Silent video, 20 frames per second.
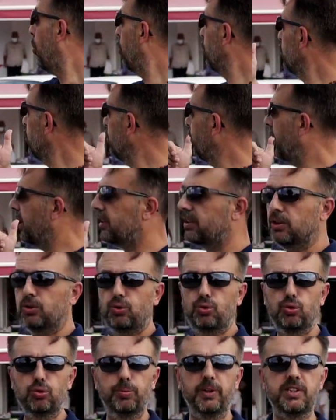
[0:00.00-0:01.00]
Onur
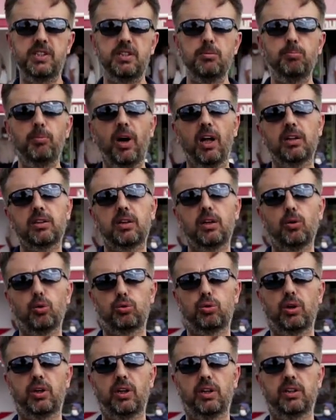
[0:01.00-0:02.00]
Market şubesi Malkara
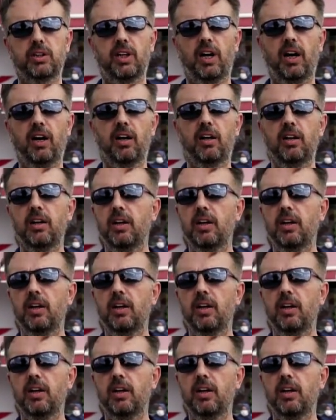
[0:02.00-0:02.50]
otogarında.